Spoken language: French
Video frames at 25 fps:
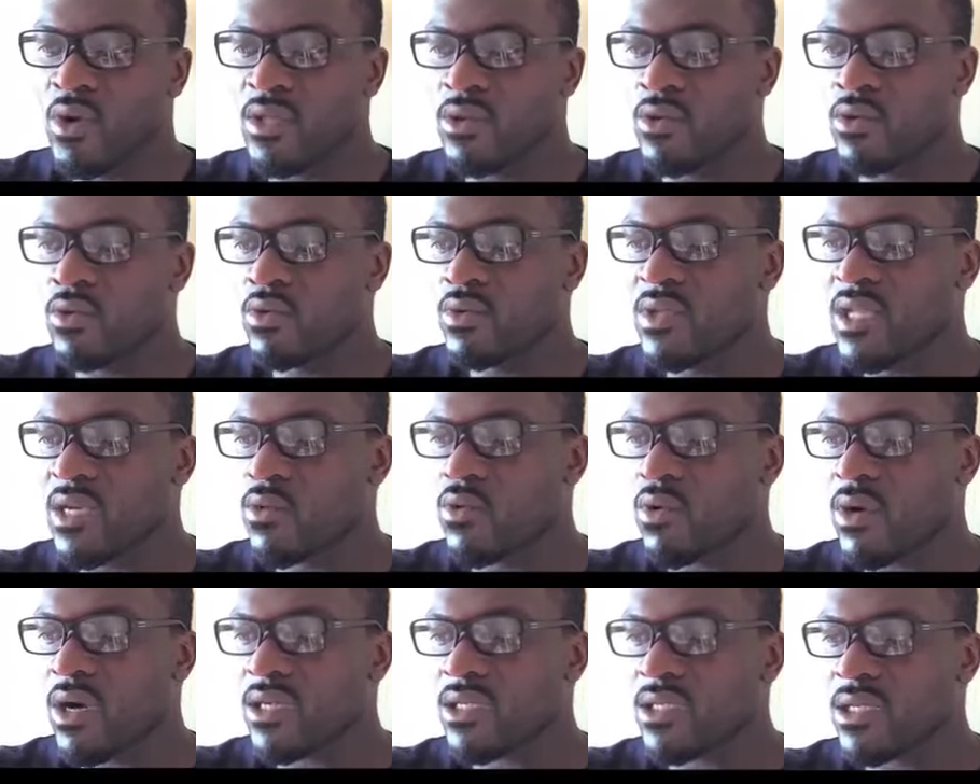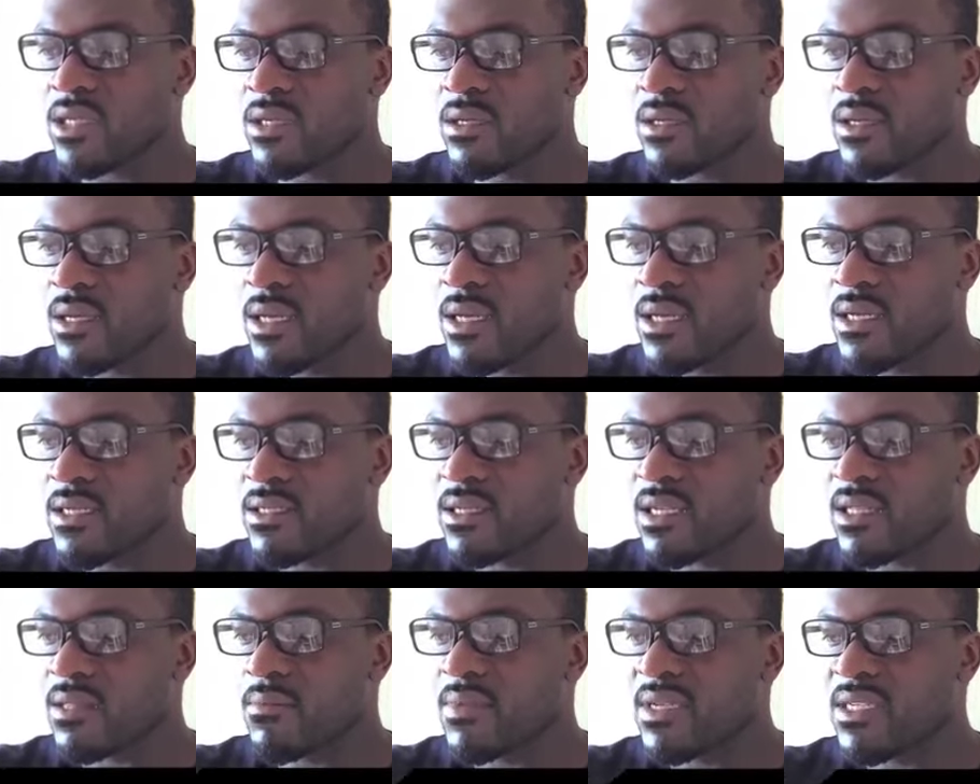Loin de nous
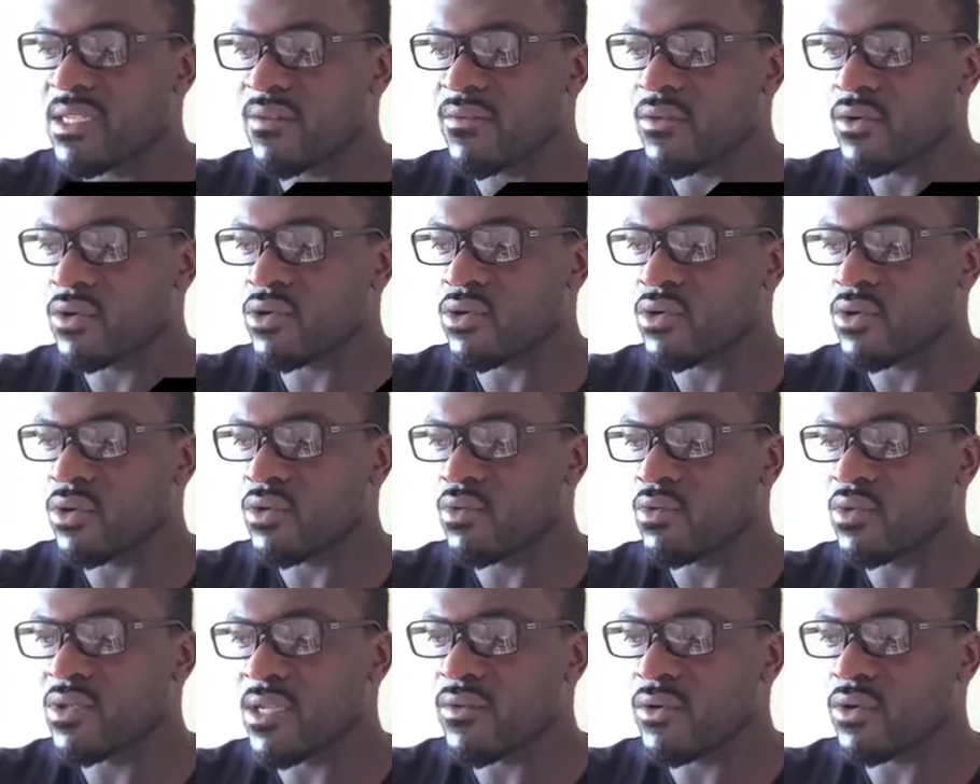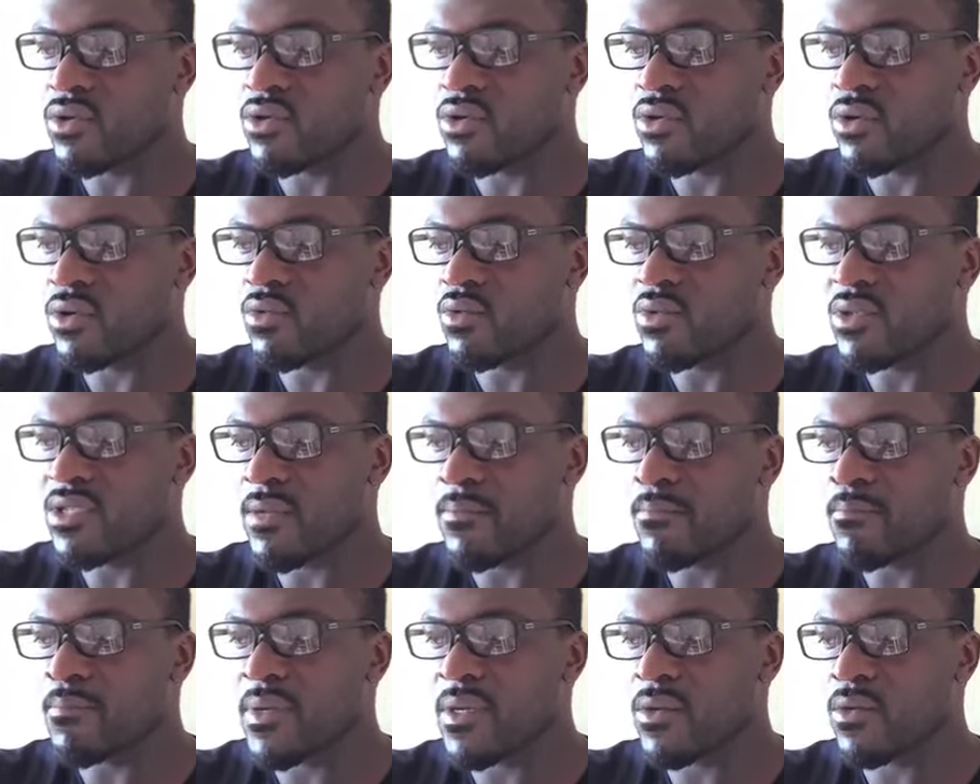décourager, cette mésaventure nous a
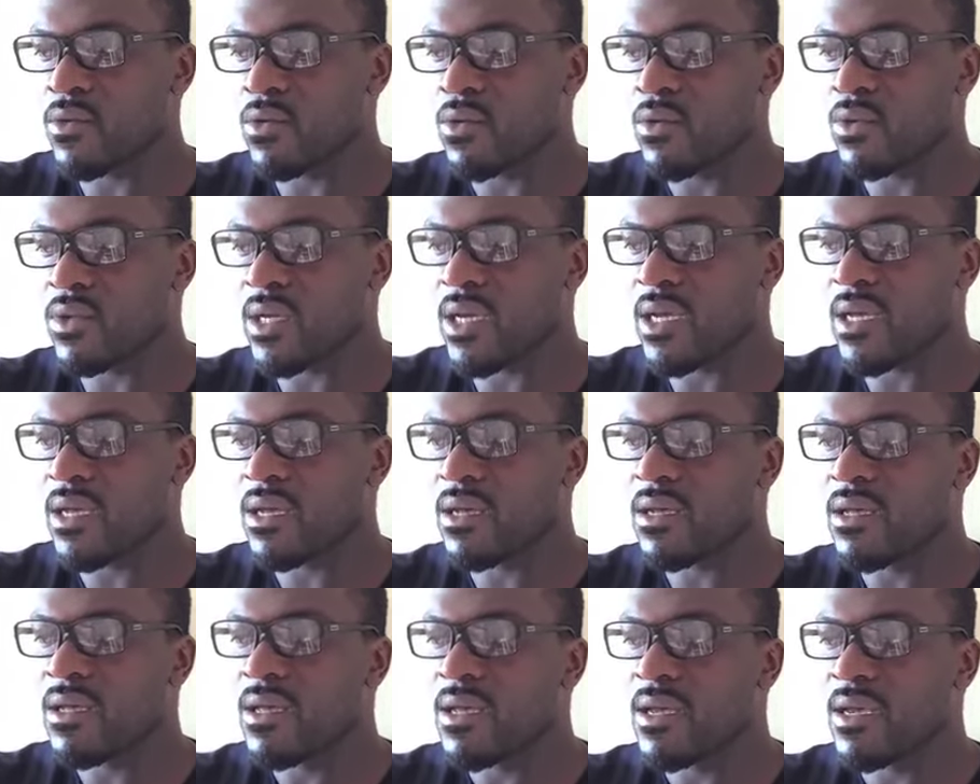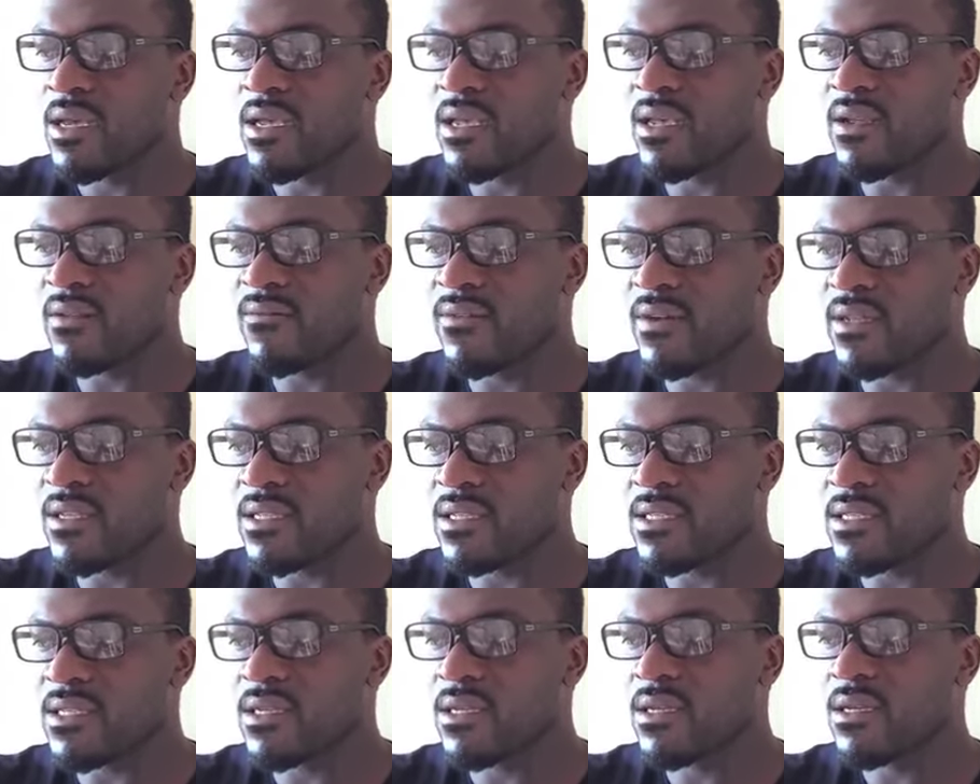bien au contraire
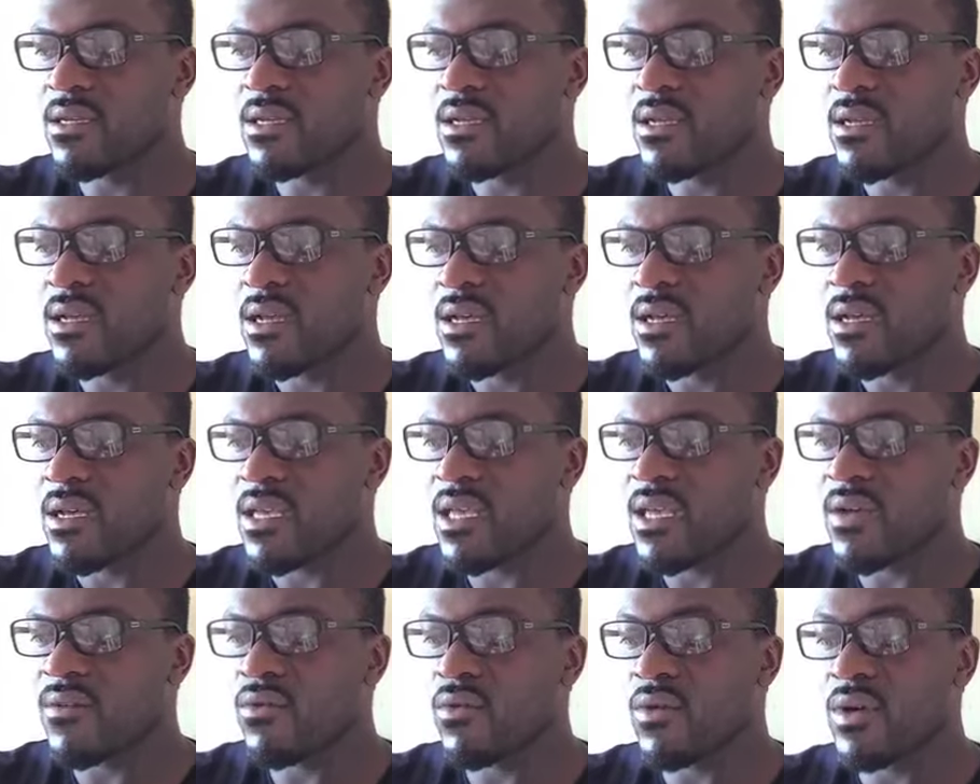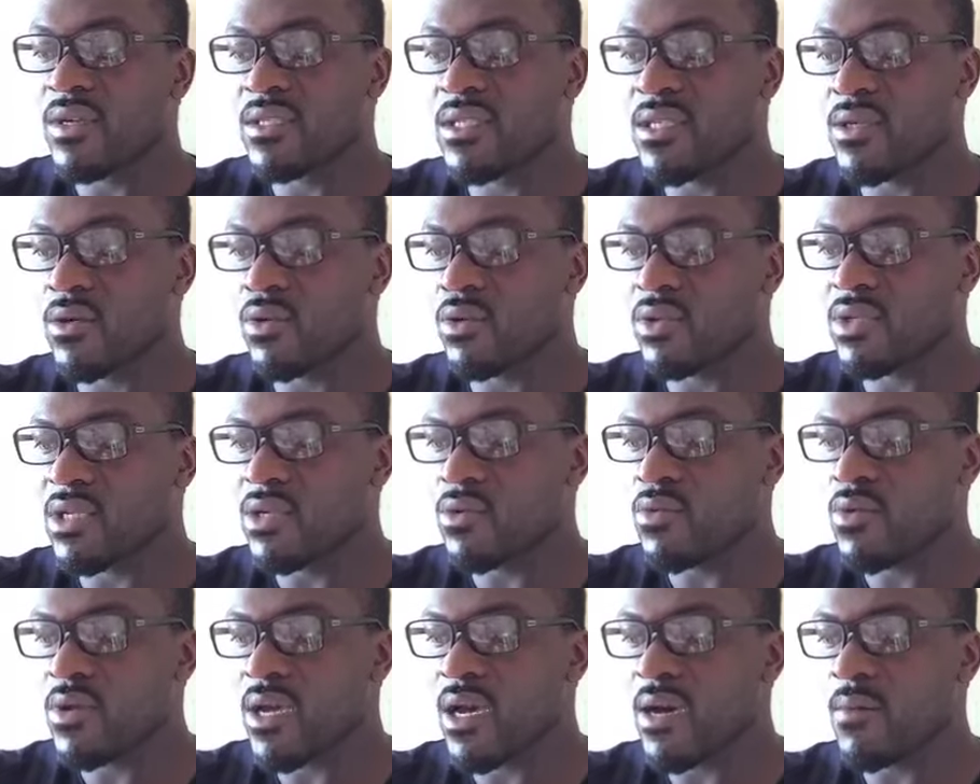galvanisés et avons ainsi continué
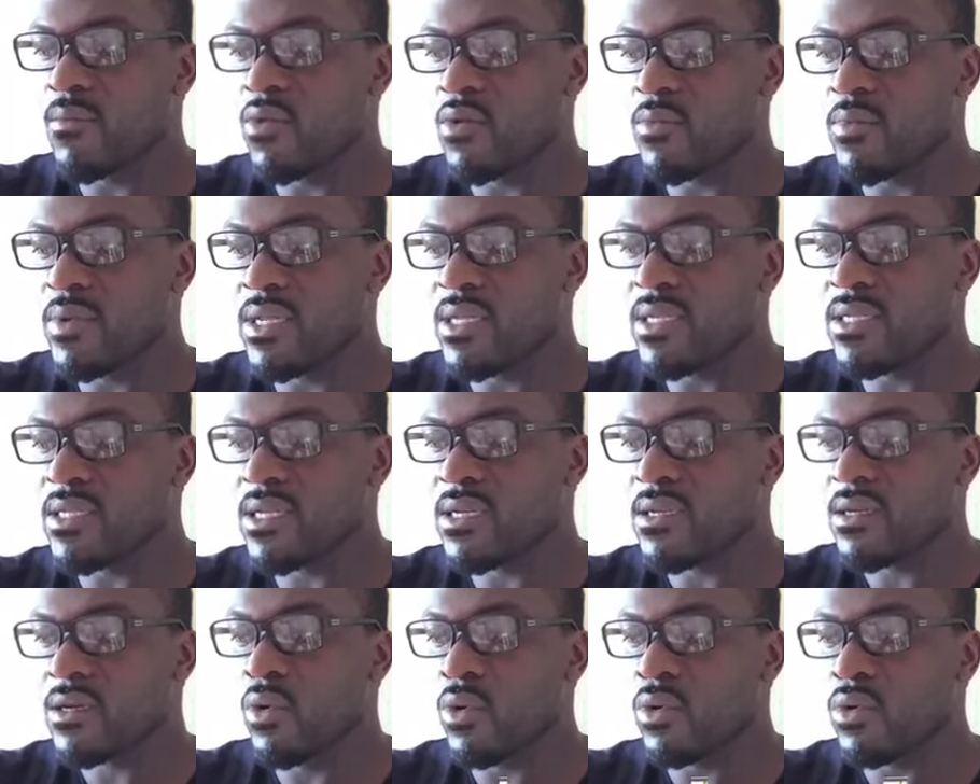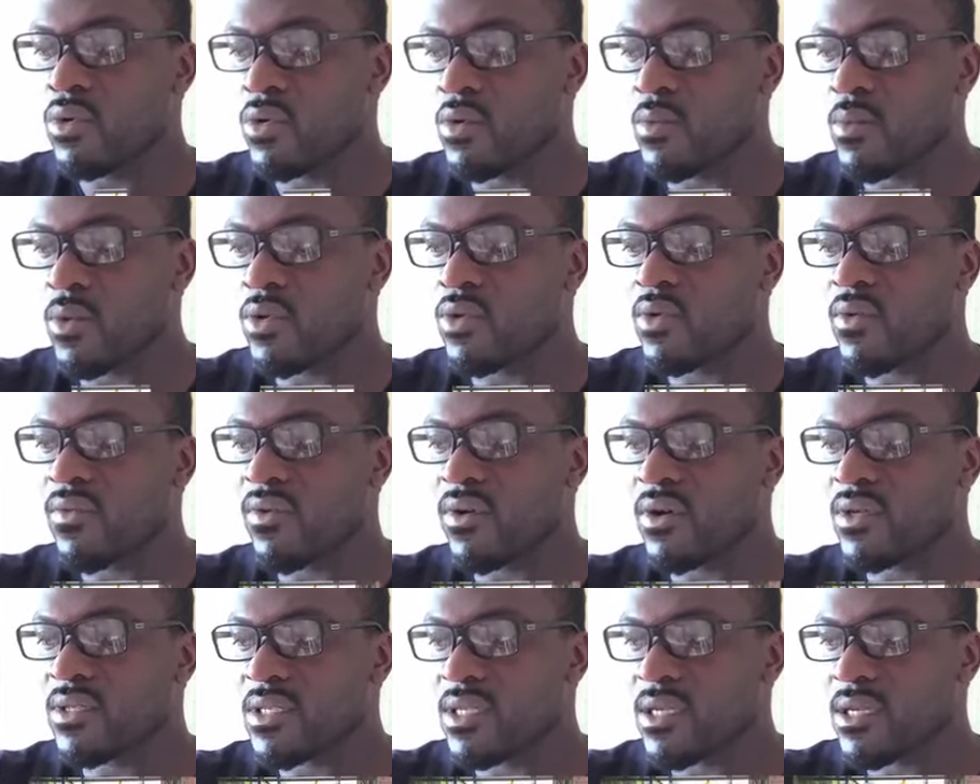à mobiliser le plus grand
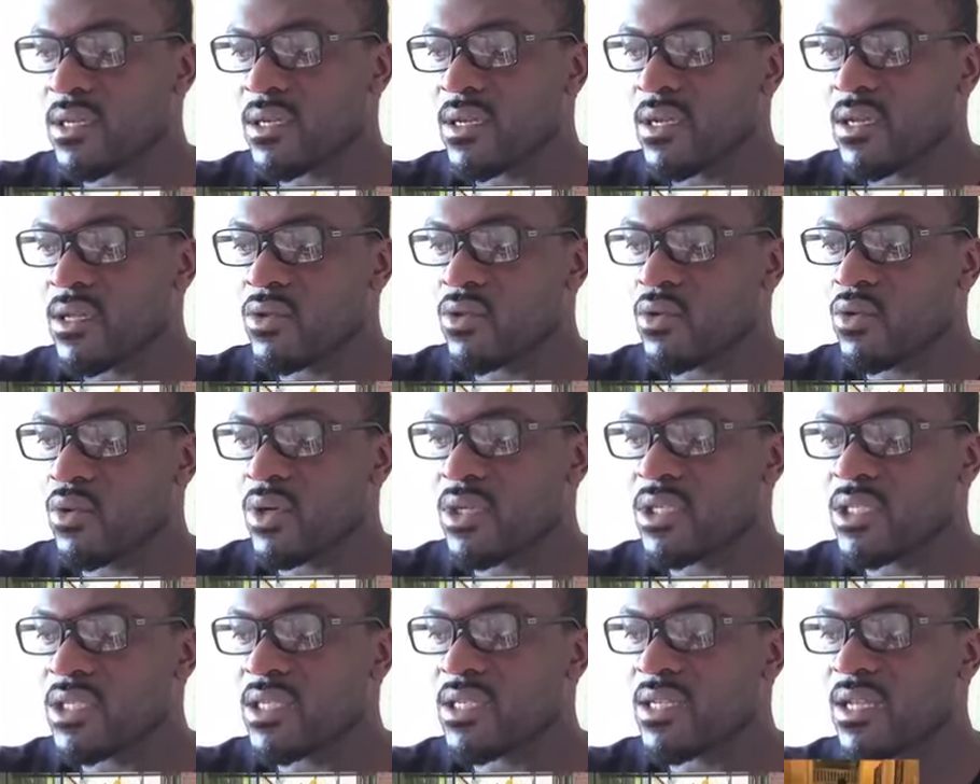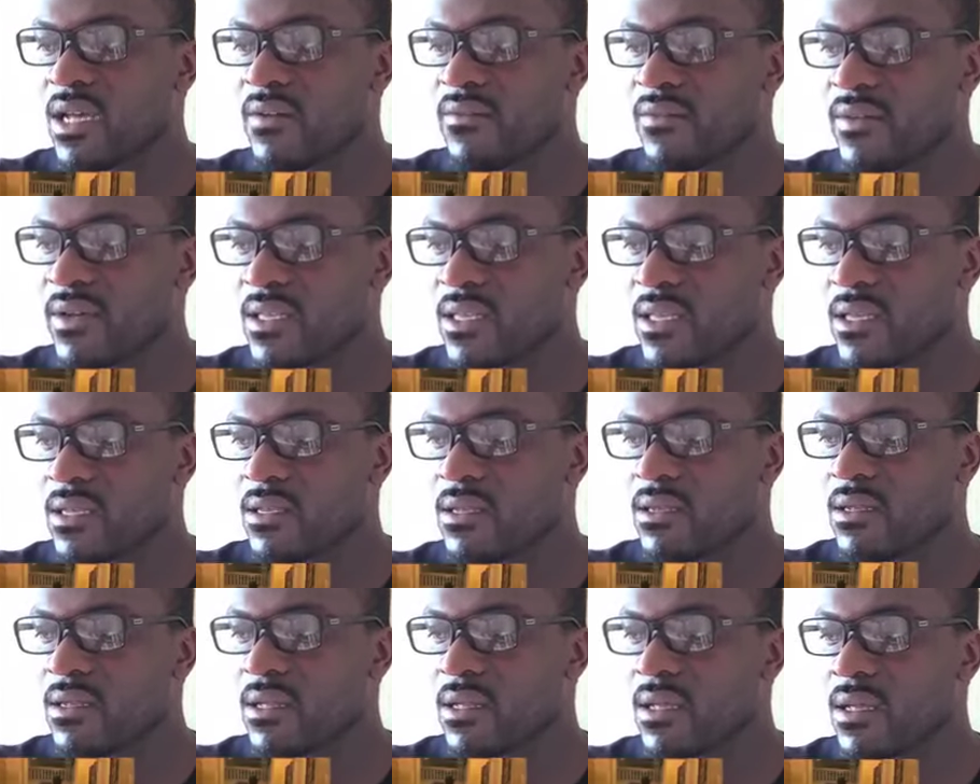nombre de Français d'origine
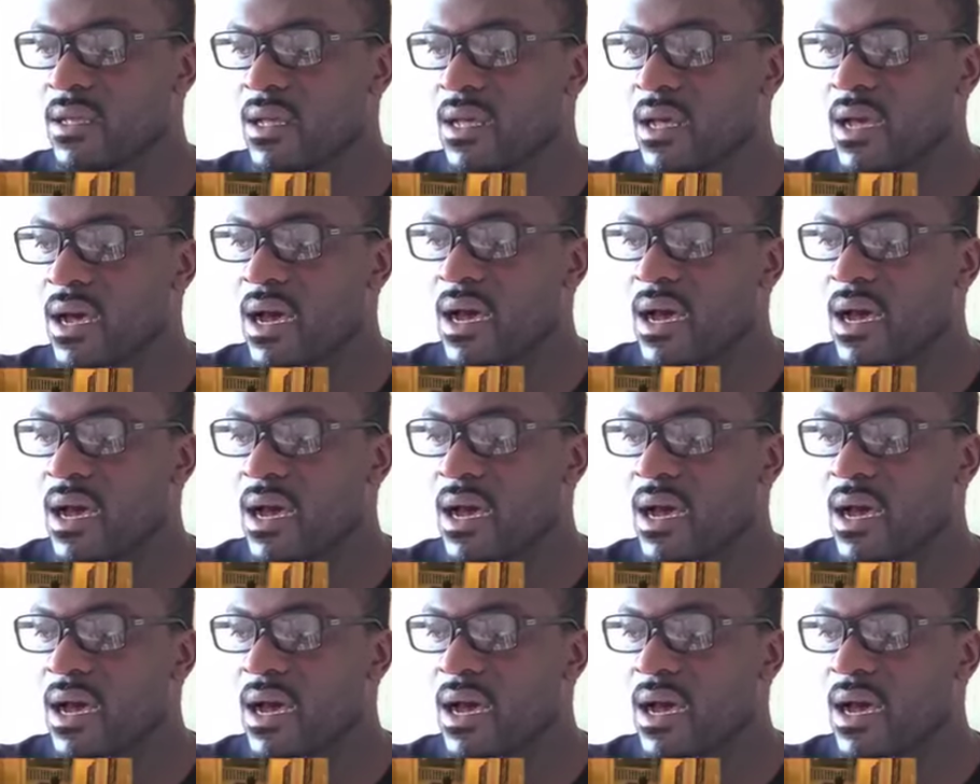africaine